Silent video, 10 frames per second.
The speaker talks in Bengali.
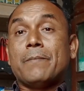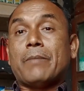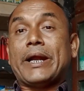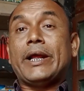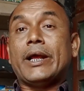
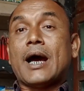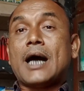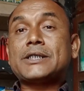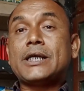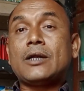মানে
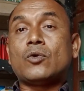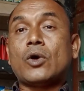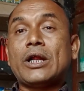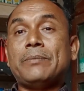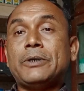হাসির
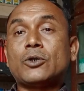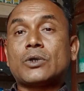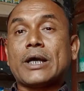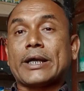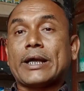গড়ের
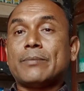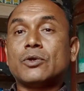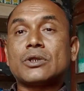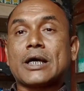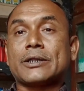ভিতরটা কেমন
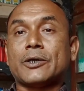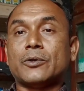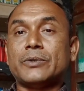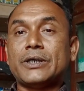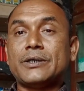থাকতে
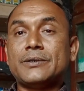হবে